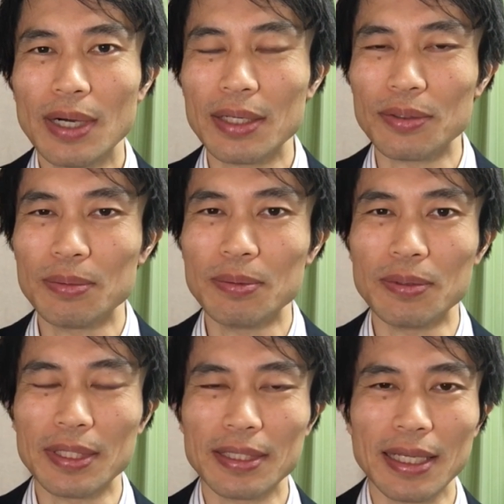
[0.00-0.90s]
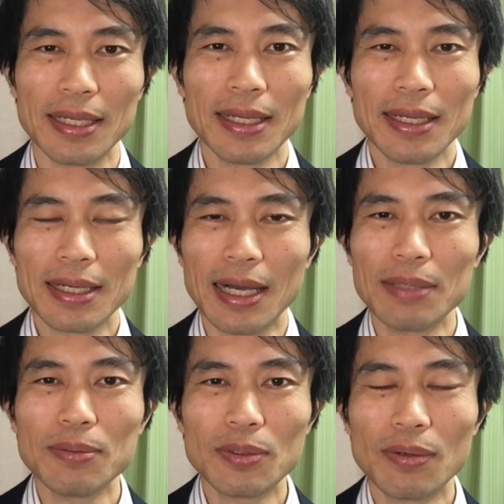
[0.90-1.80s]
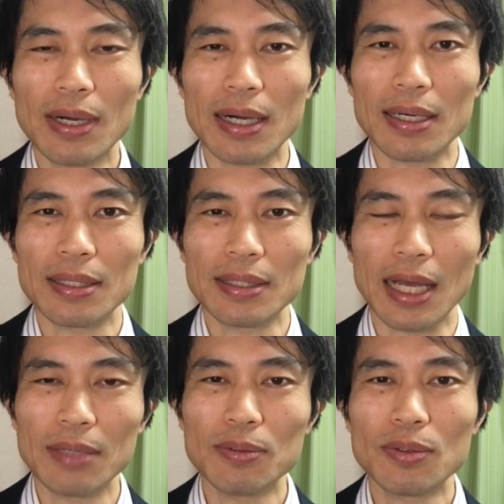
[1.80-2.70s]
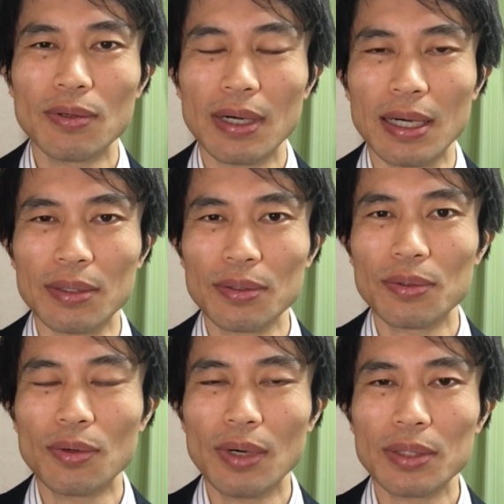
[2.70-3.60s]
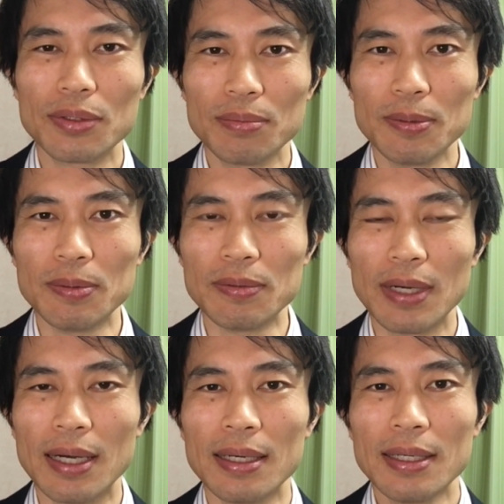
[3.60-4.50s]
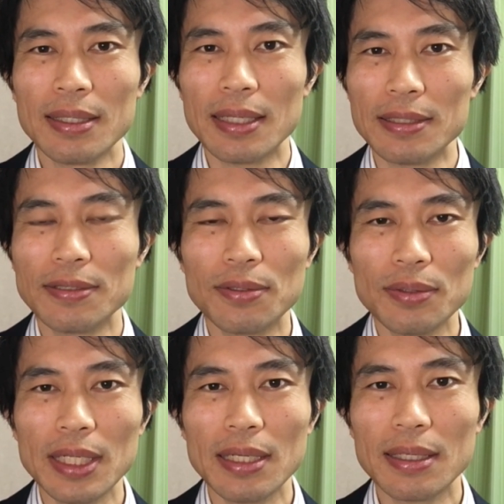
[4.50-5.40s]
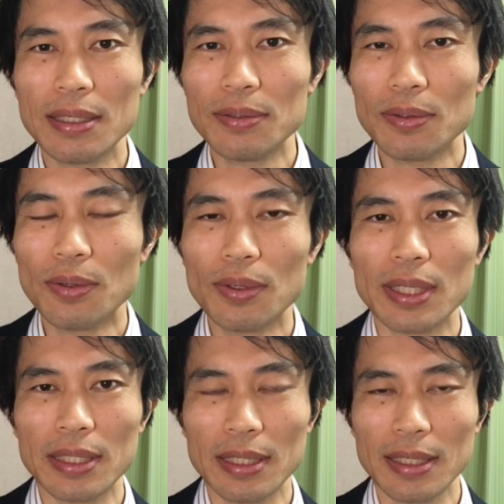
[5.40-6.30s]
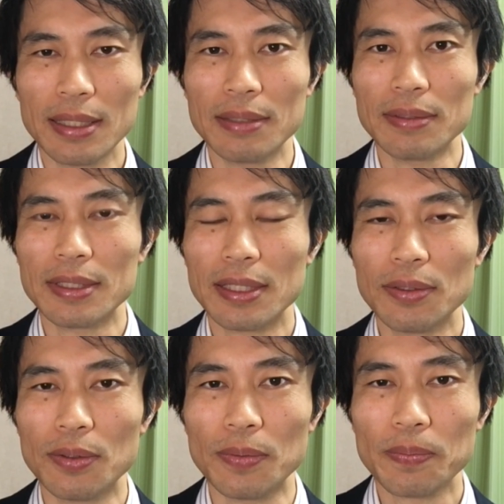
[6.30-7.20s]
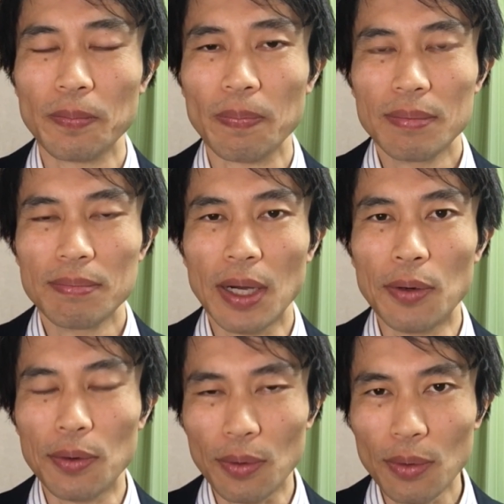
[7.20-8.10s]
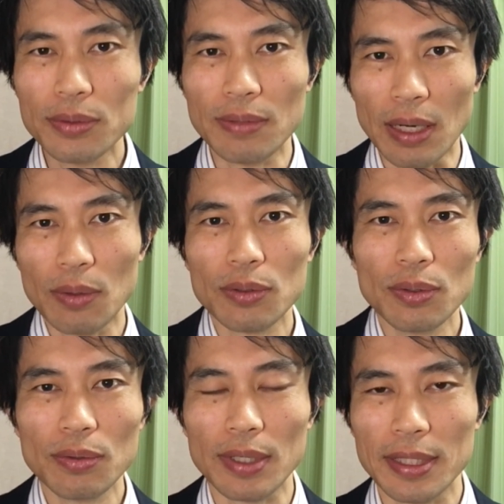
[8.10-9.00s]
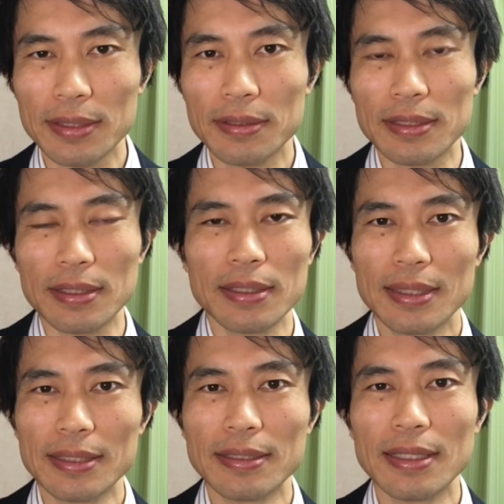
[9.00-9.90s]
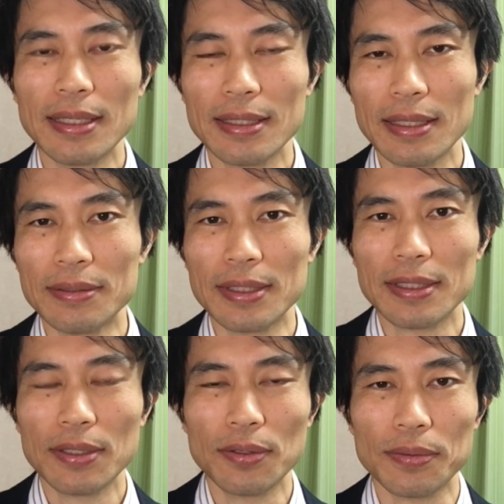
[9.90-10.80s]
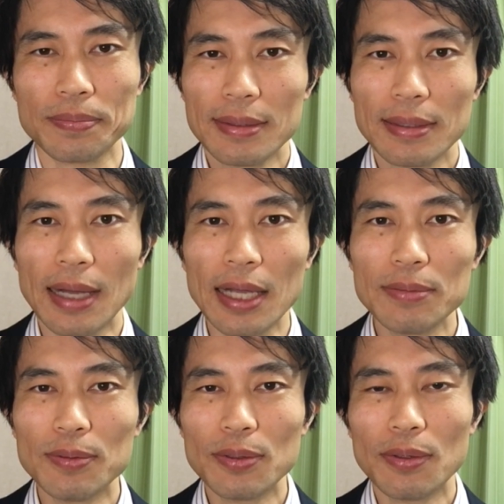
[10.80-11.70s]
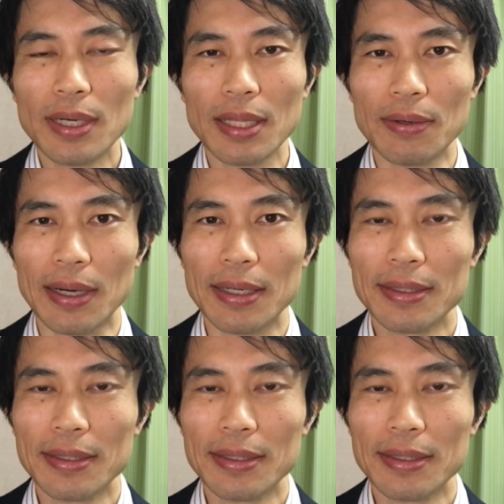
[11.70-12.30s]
アの部分ですね、外部コア内部コア、このコアという部分は鉄とニッケルの合金でできているんですけど、まあ、多くはほとんどは鉄ですね、鉄でできてるんですけど、外部コアでは